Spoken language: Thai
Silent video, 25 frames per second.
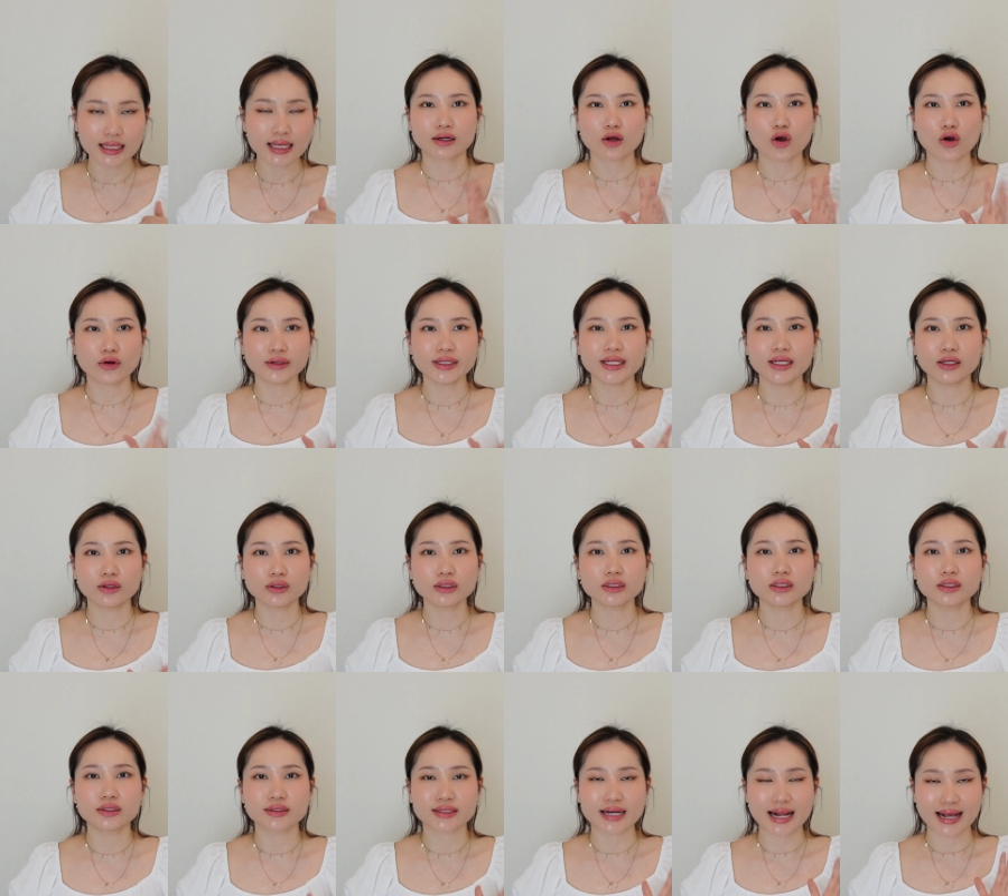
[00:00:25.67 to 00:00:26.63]
ข้อดีก็
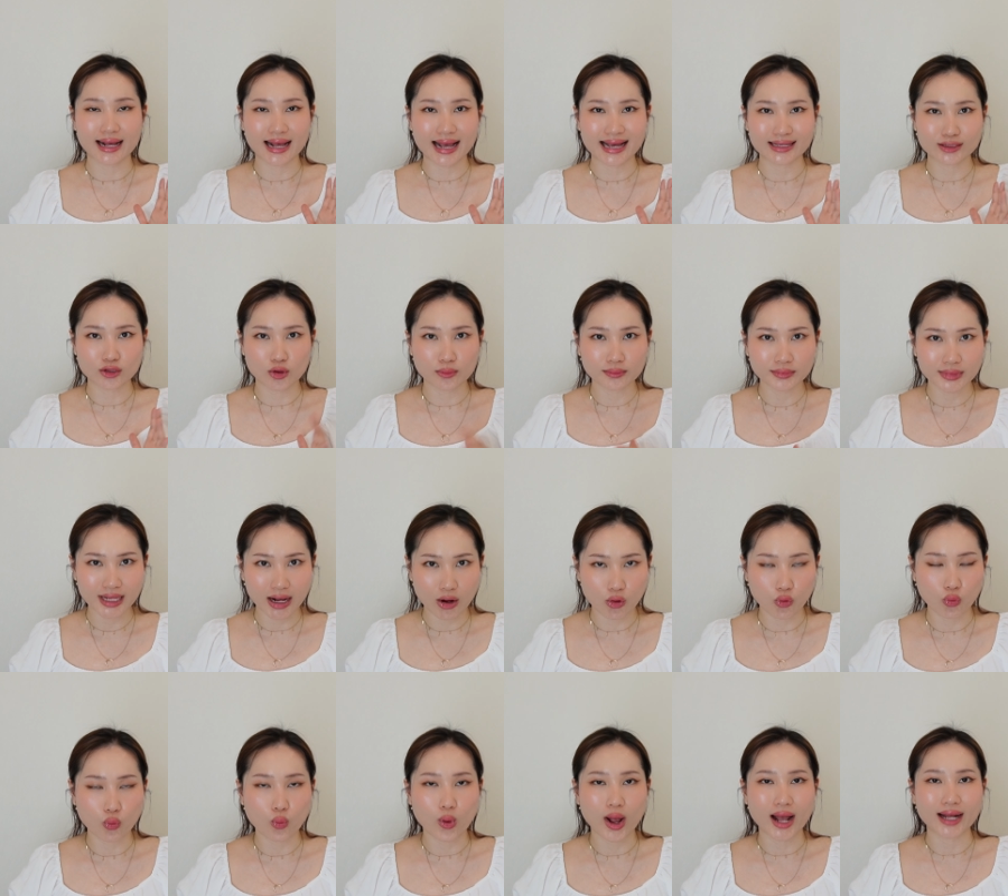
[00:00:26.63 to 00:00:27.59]
คือราคาย่อมเยาว
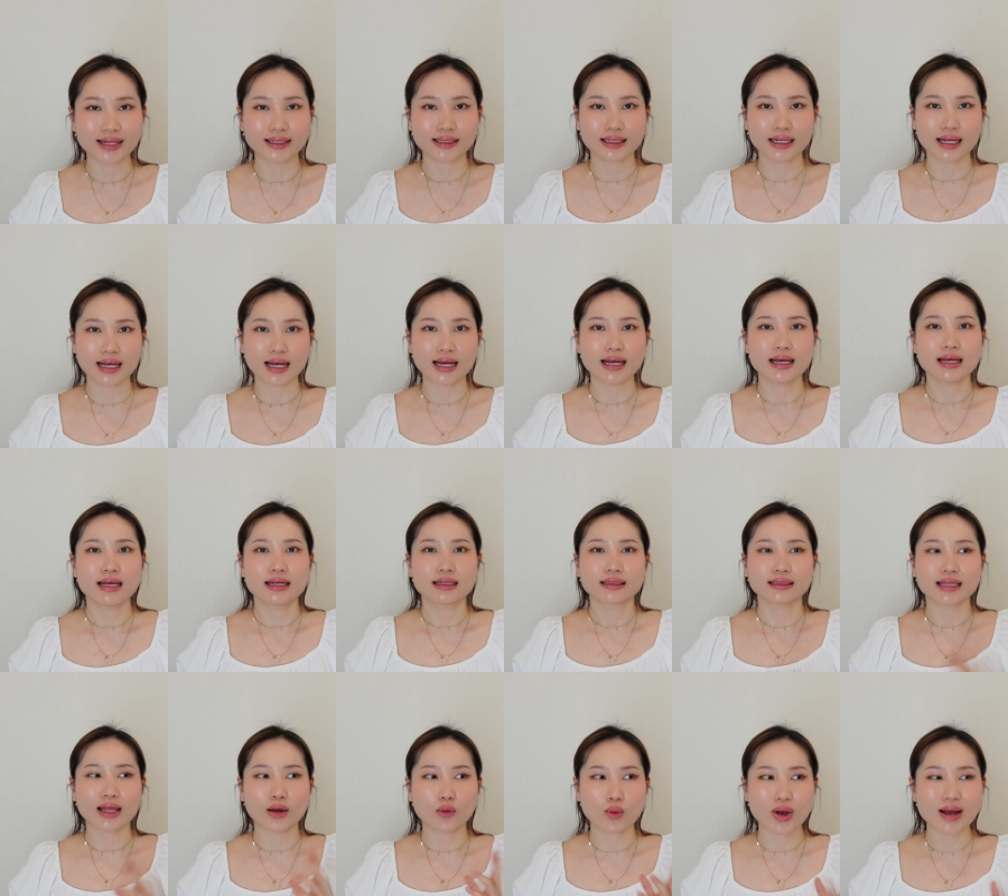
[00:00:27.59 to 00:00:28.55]
กว่านะคะ
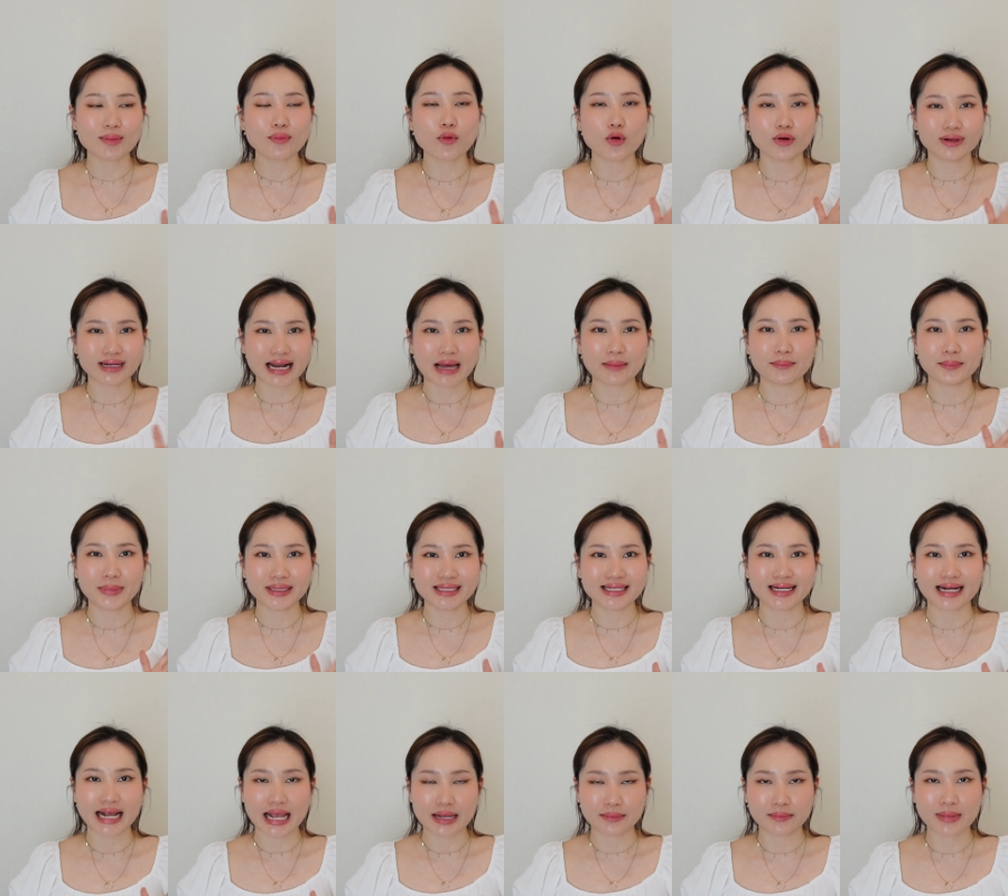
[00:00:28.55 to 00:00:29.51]
แต่ว่าผลลัพธ์เป็น
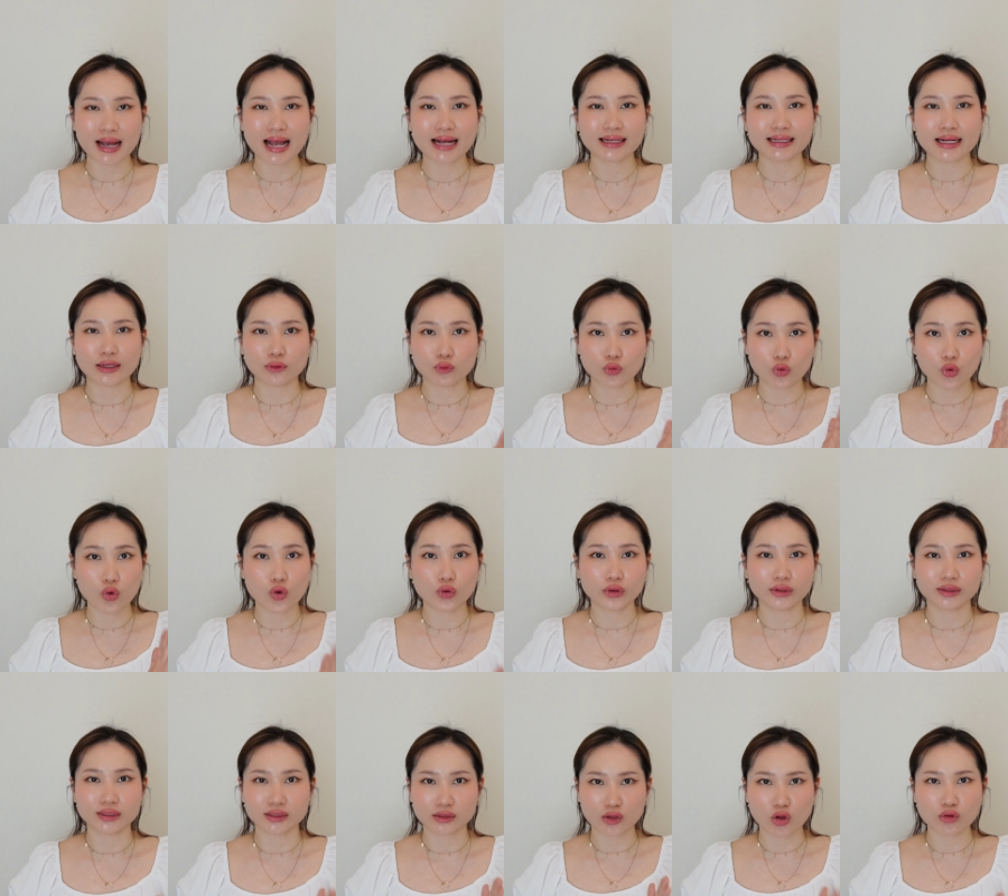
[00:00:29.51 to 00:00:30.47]
ยังไงบ้างเนี่ยทุกคน
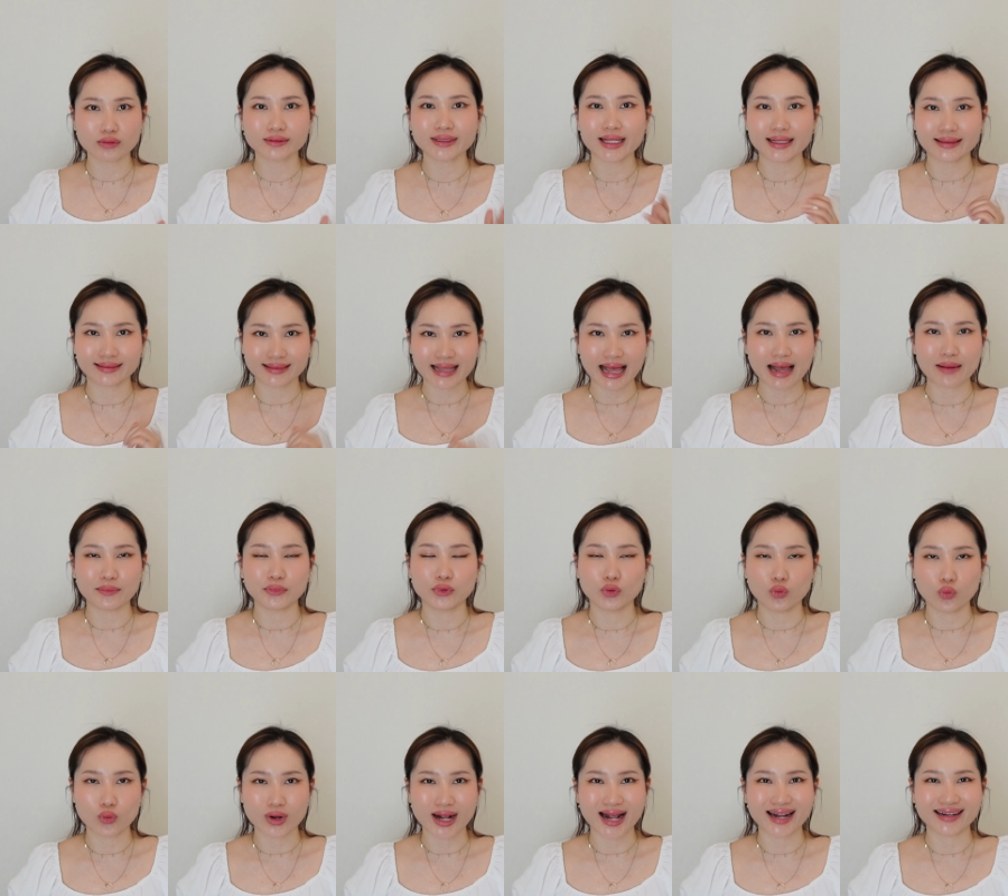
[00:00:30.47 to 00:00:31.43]
จะต้องติดตาม
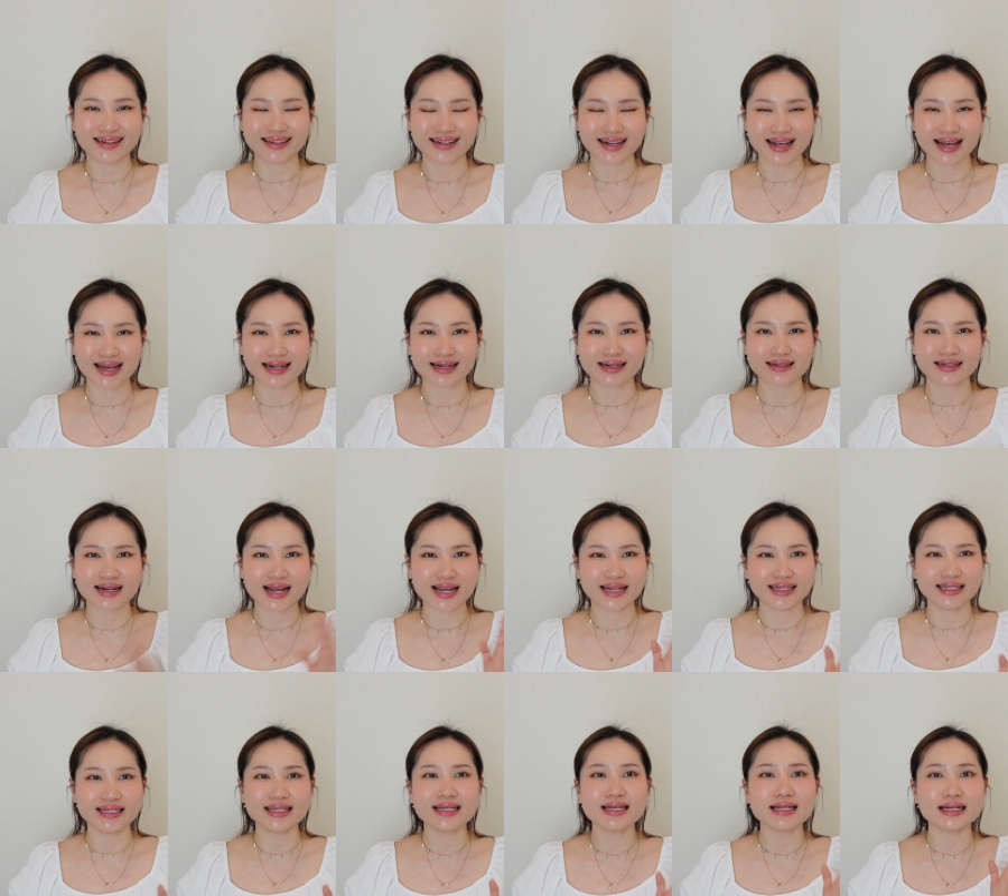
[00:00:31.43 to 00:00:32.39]
ดูกันนะคะใคร
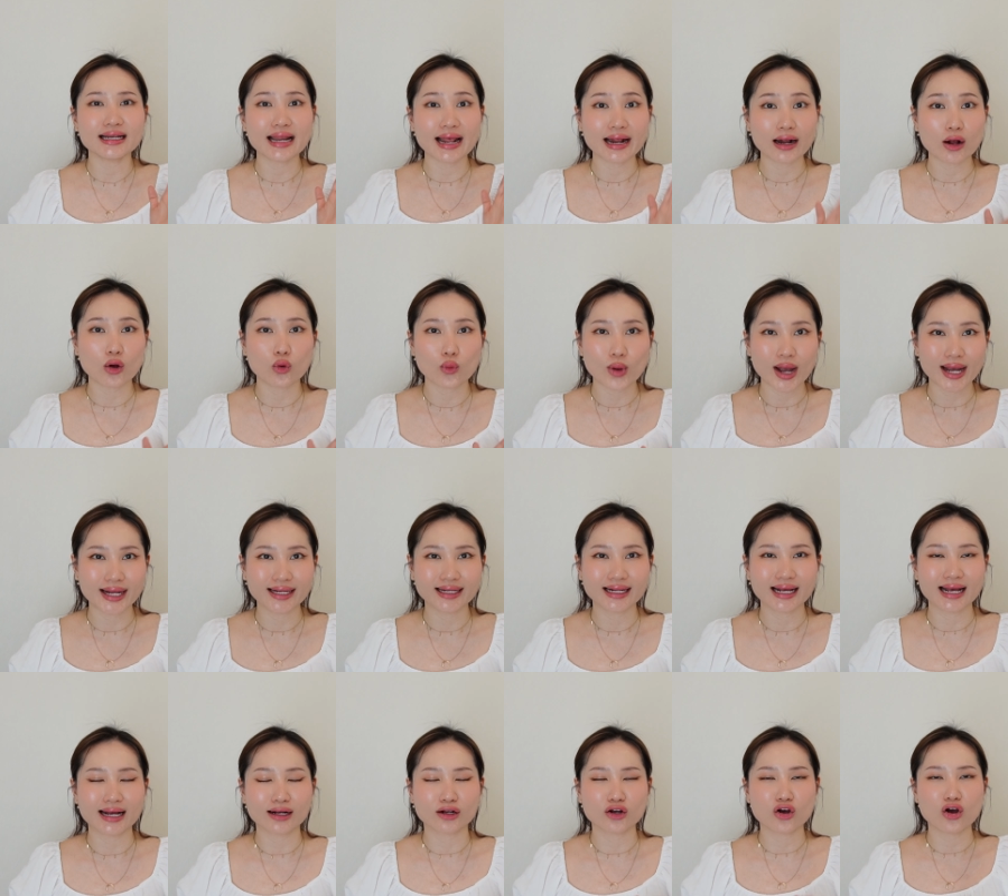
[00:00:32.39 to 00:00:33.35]
ที่เล็งเอาไว้
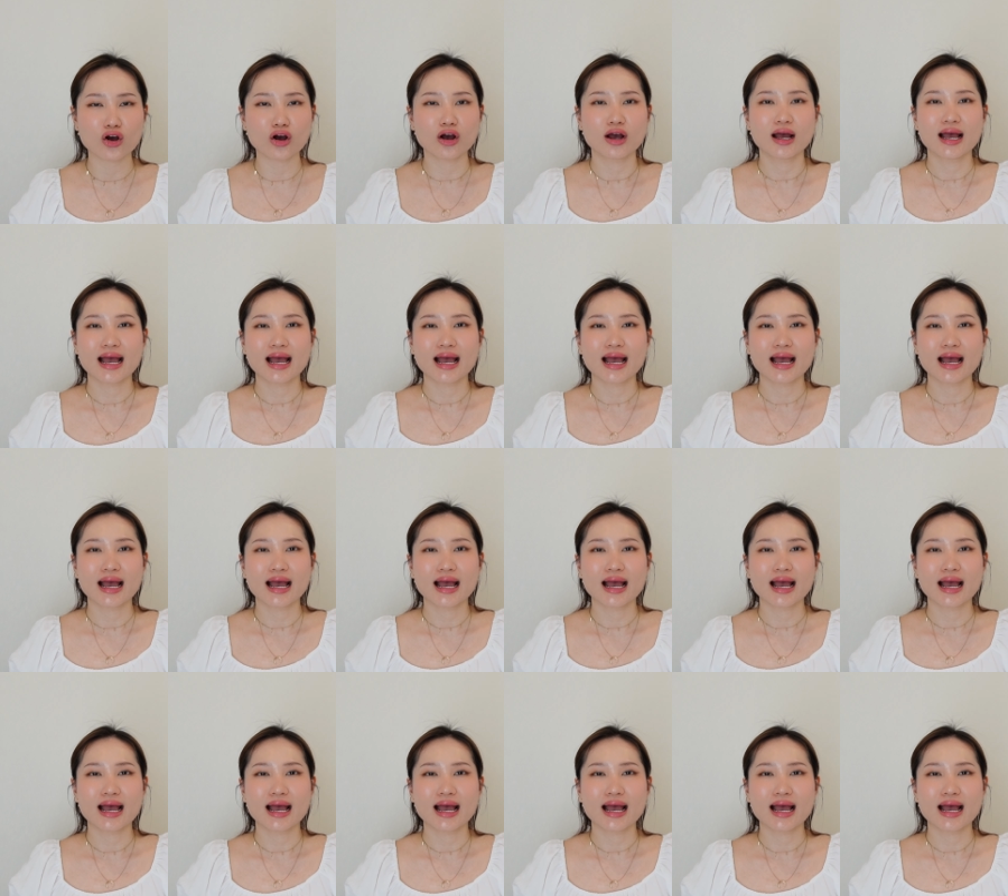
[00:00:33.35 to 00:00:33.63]
นะคะก็